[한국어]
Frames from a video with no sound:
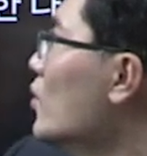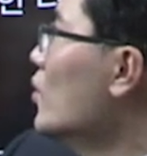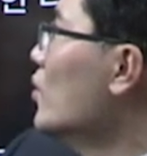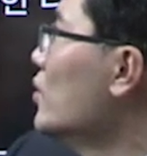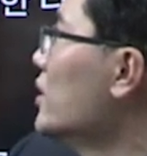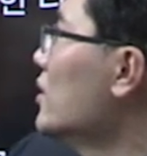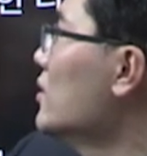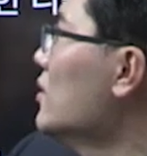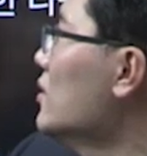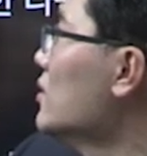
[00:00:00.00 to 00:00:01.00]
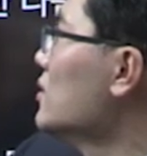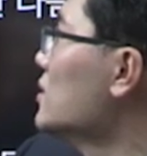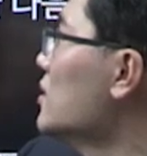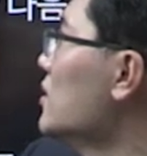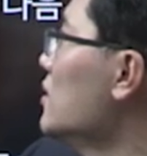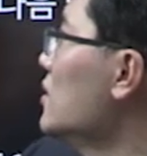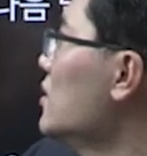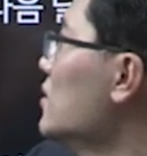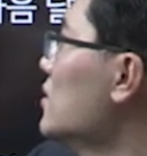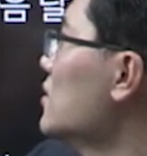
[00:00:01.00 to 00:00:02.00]
5년,
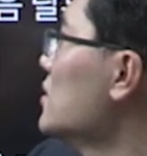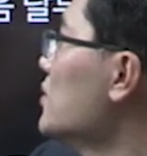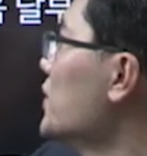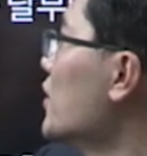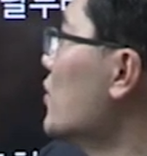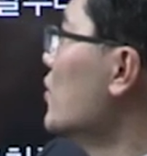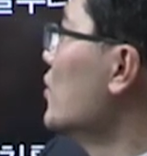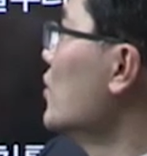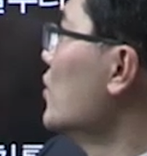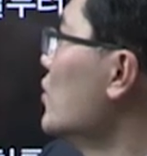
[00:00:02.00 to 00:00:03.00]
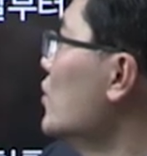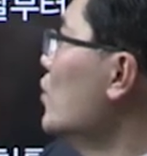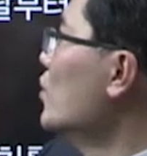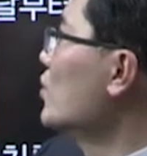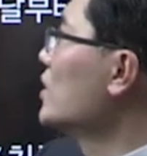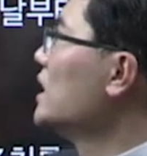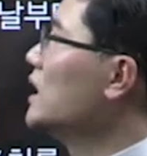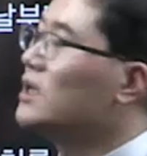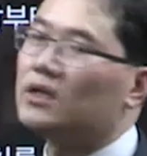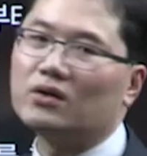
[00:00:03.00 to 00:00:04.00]
7년, 10년 요
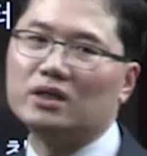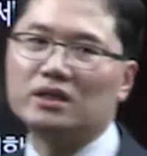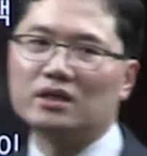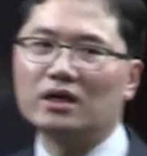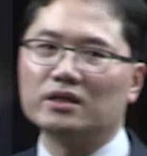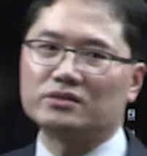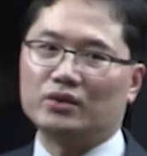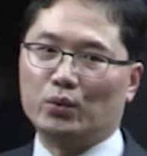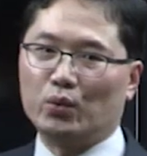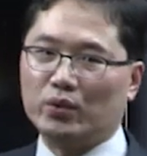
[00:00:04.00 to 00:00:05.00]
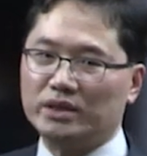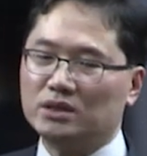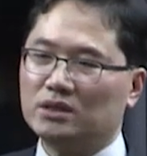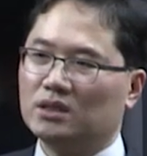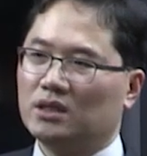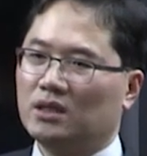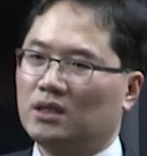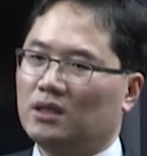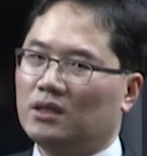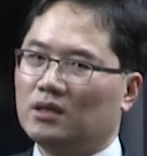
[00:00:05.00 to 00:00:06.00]
기간에 걸리는 게 하나 있어요. 요거는
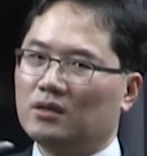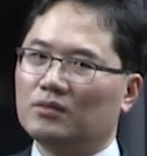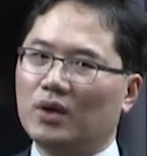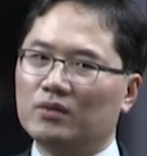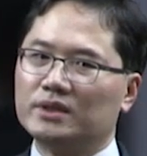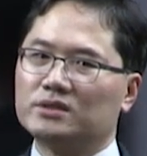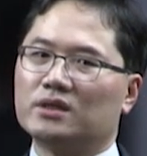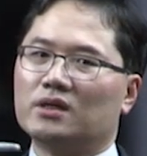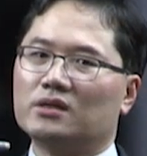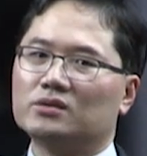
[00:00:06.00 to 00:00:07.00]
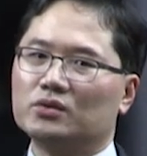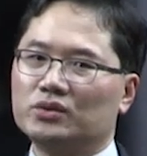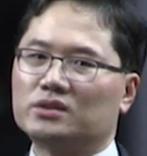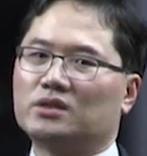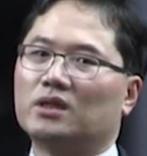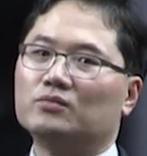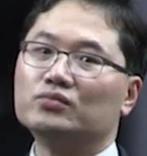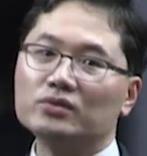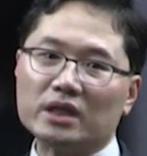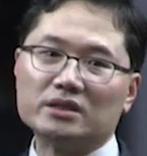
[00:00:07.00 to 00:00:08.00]
법인세, 소득세,
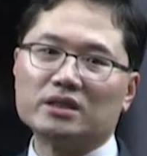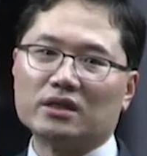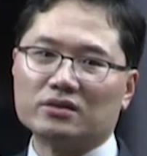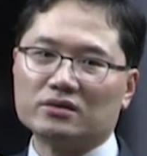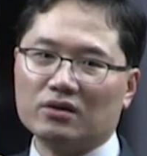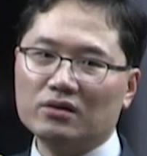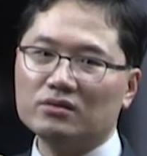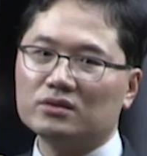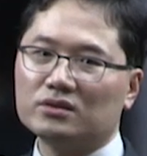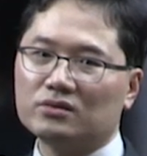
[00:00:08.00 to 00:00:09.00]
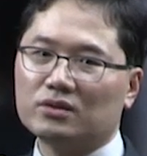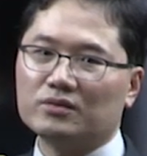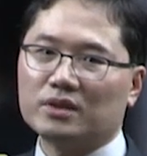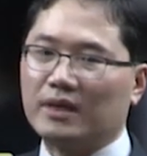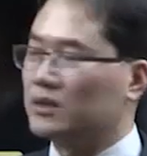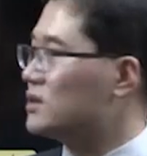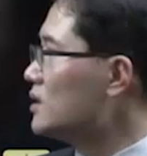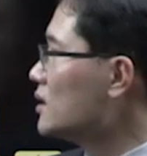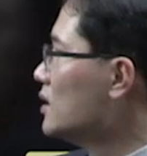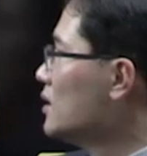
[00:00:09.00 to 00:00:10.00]
부가세 같은 거 신고납세 방식